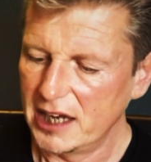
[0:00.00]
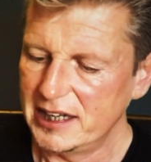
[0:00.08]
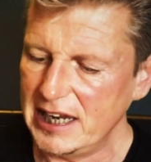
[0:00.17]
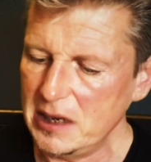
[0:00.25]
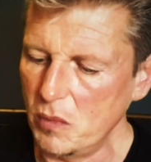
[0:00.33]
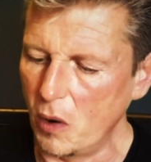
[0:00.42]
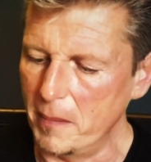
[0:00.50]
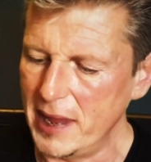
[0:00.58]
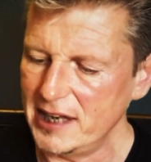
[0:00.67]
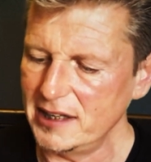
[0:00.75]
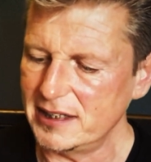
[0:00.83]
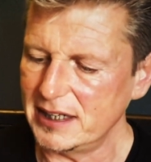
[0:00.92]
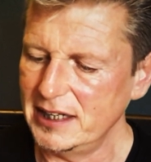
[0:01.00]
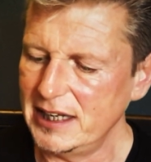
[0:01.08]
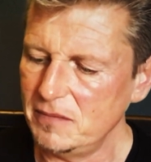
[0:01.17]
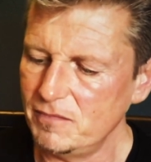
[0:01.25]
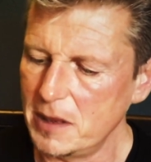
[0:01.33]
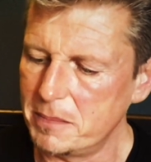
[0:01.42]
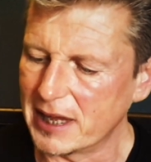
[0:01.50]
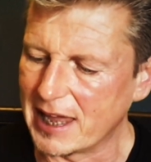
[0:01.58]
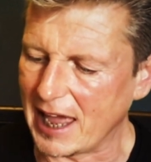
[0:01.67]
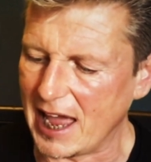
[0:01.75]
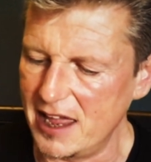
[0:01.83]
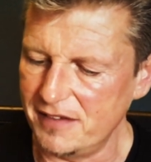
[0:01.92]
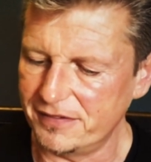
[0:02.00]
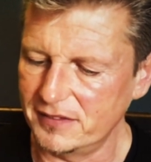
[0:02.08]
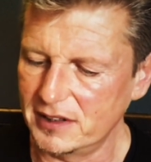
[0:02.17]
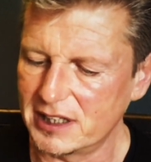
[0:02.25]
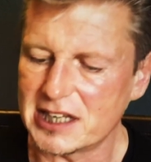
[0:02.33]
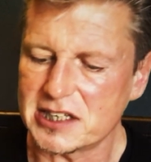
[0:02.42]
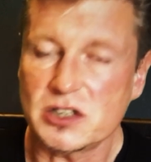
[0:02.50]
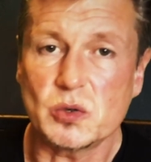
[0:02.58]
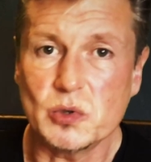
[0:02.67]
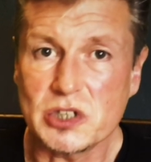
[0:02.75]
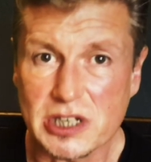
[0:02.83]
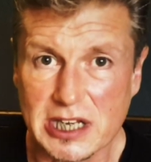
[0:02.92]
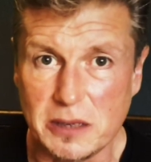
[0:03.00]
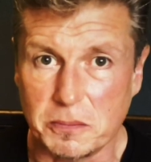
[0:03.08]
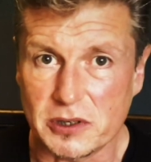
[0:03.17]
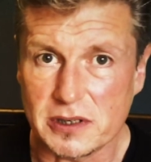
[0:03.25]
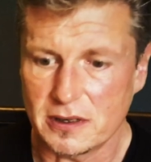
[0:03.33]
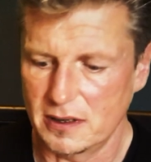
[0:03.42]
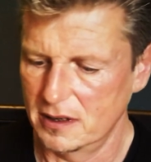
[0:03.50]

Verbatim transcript: Den Moment, in dem wir begreifen, dass es uns gibt.